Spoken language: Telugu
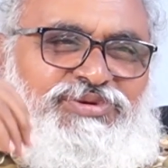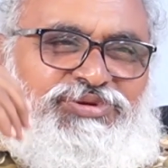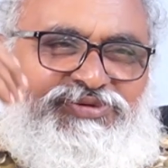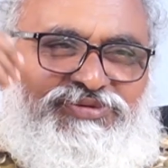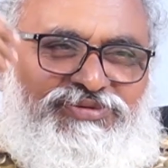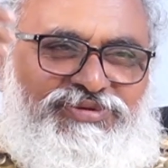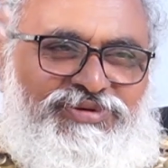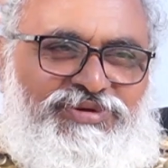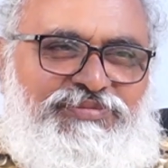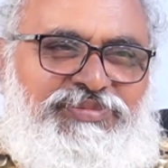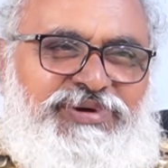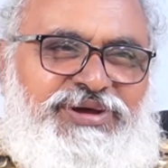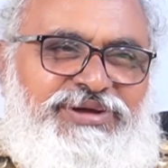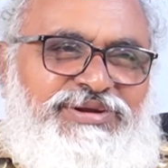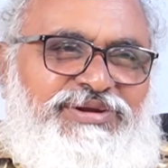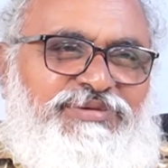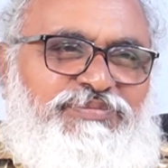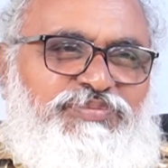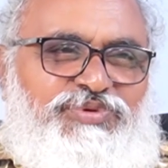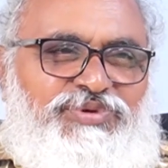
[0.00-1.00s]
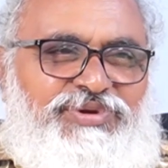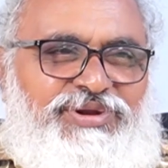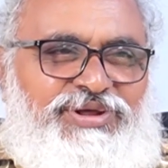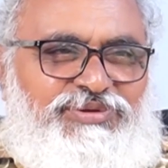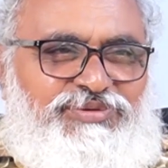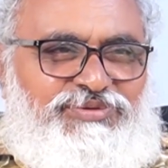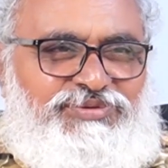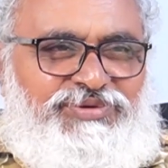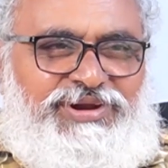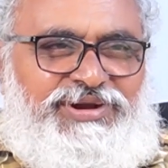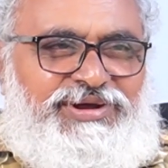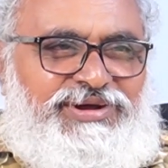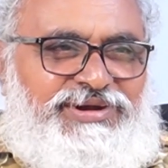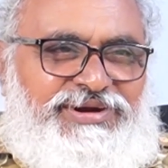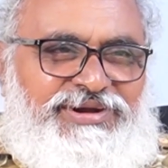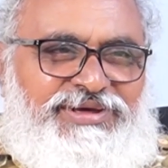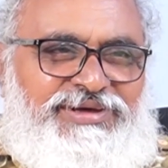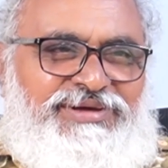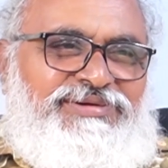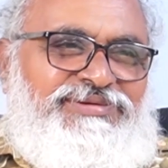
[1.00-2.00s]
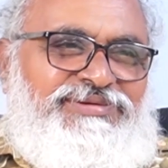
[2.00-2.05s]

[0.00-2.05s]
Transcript: డిస్టర్బ్ అయినప్పుడు నేను ఉన్నాను అక్కడ